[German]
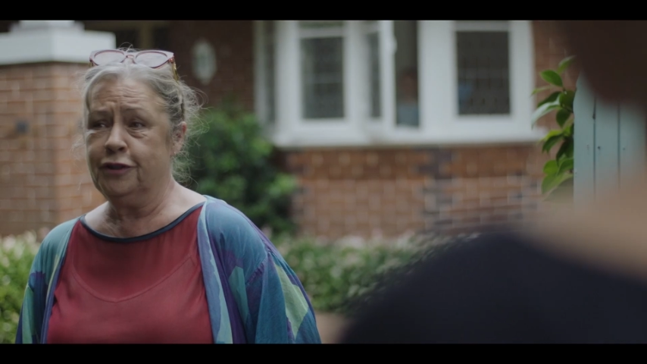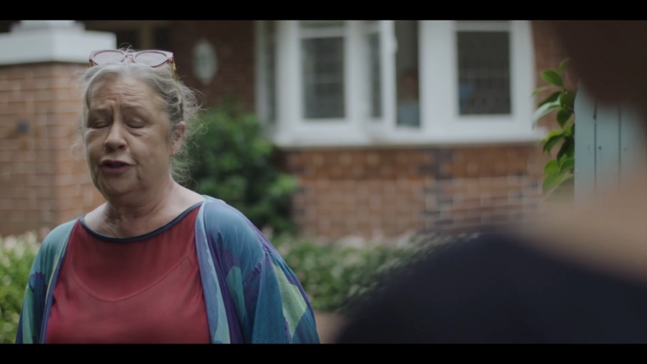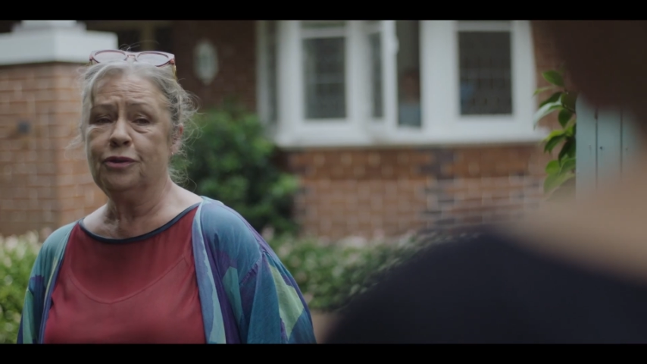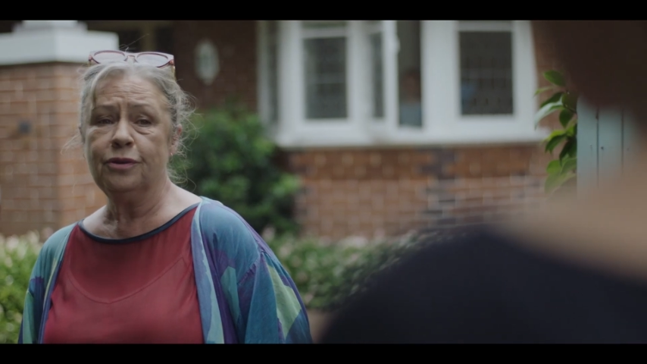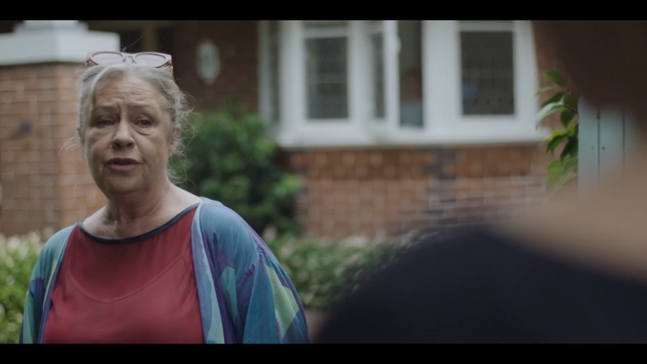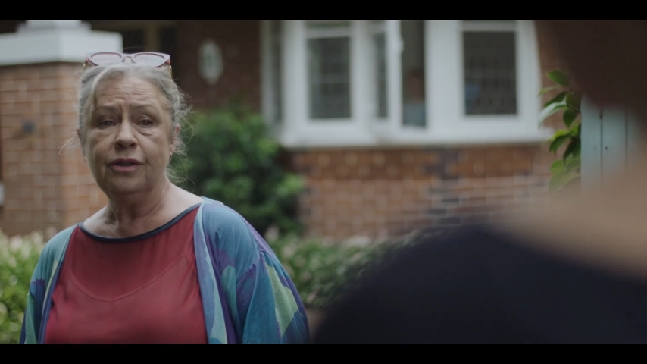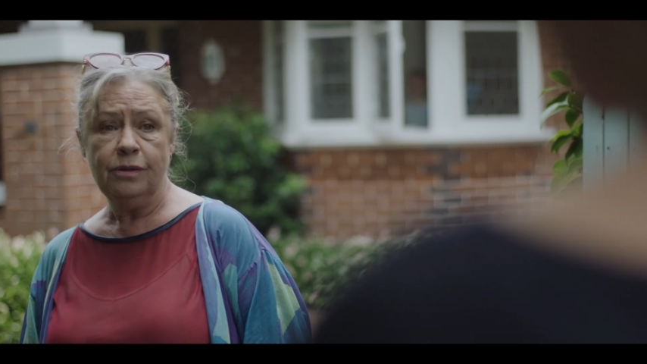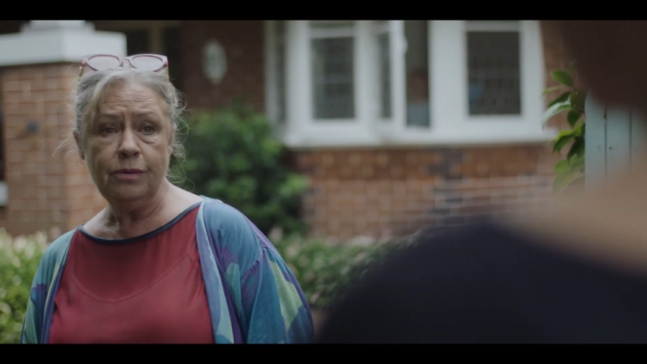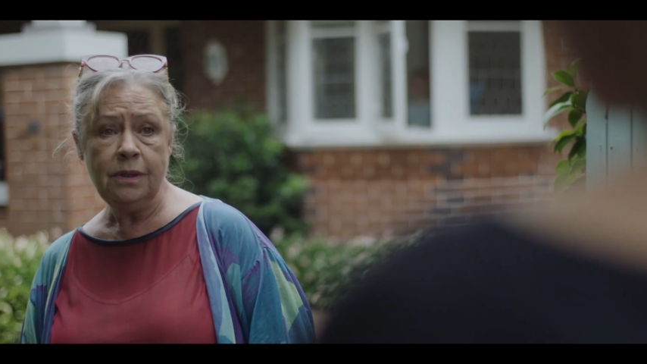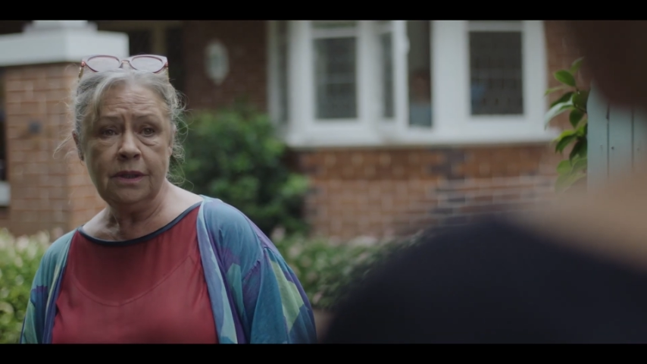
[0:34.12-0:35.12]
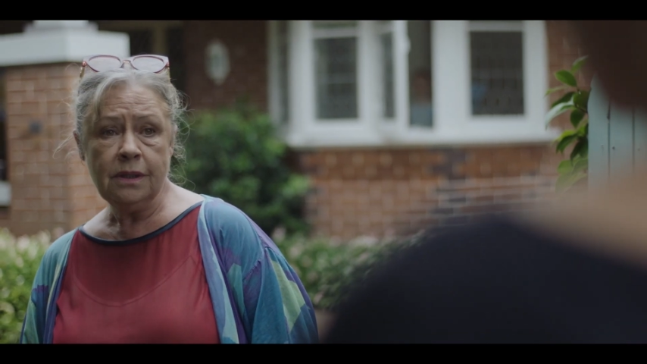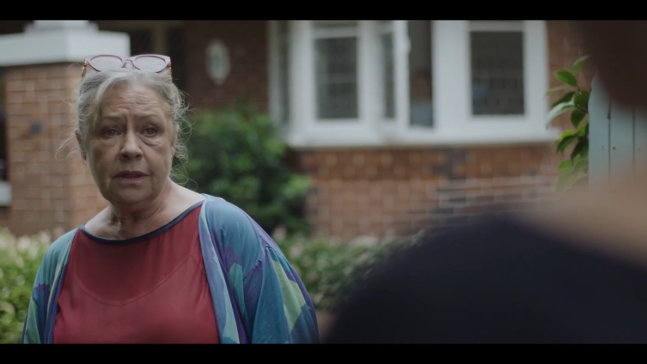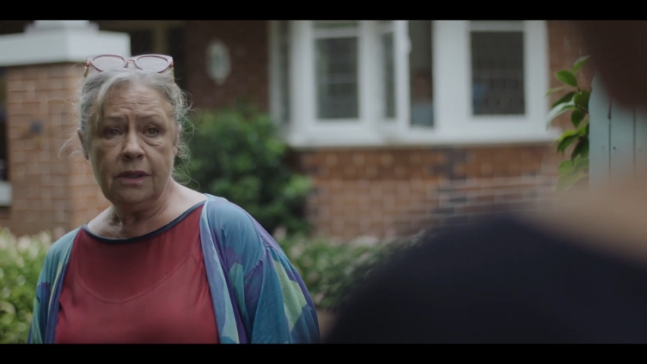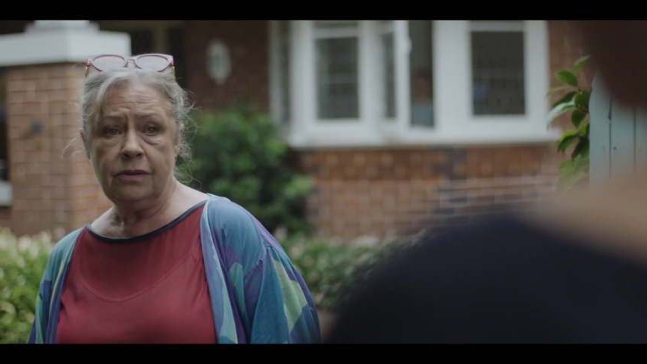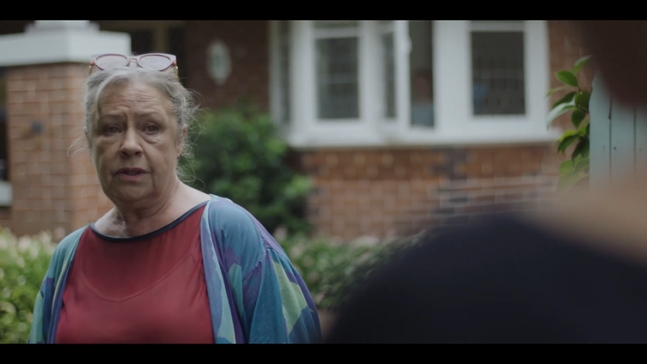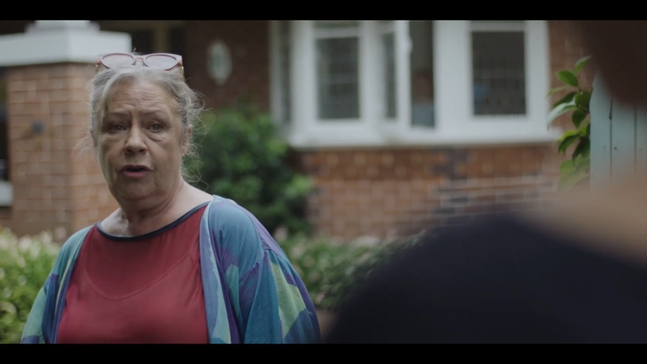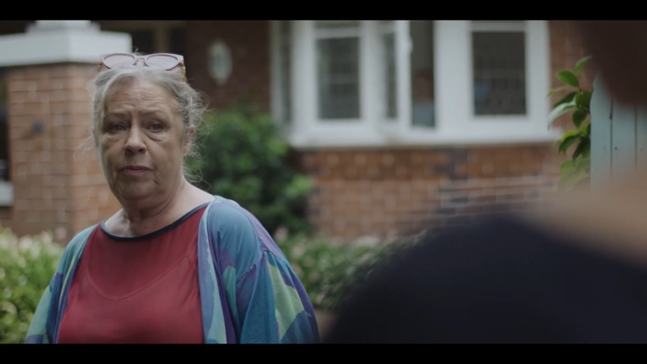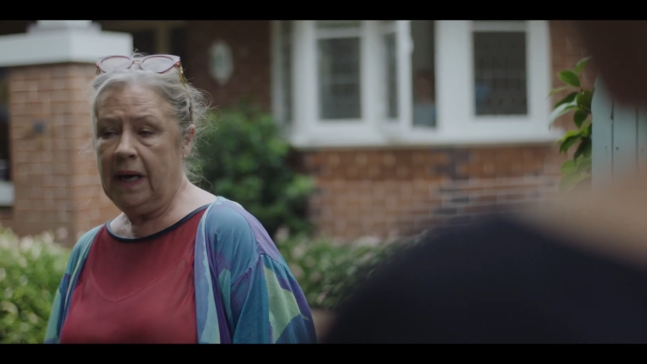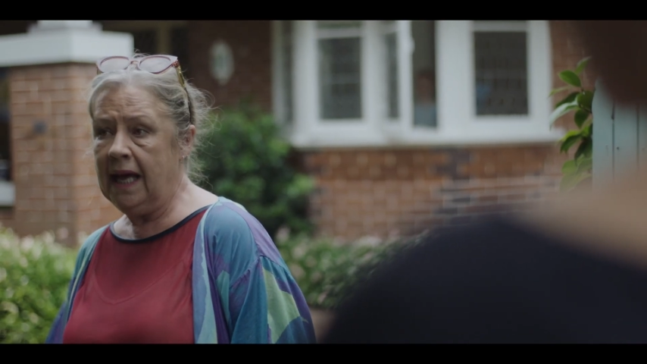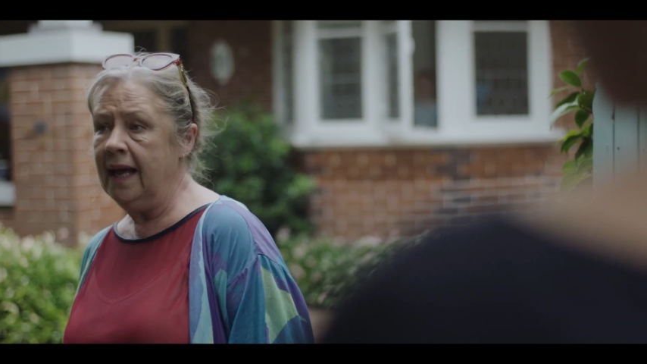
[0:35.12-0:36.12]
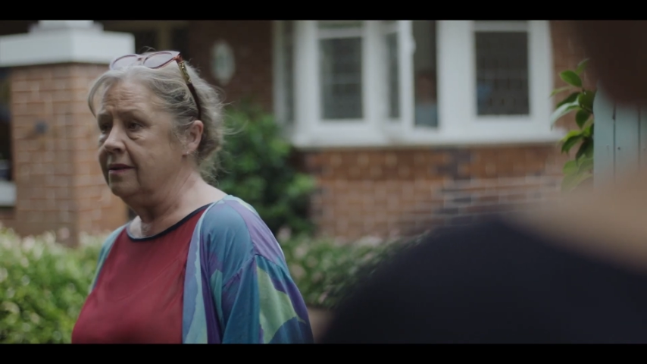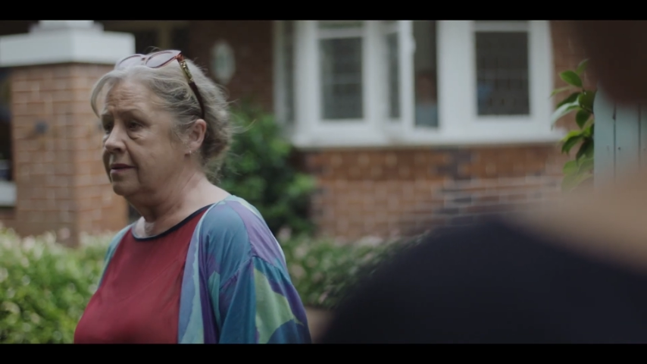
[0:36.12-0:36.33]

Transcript: Und was du getan hast. Du hast mein Haus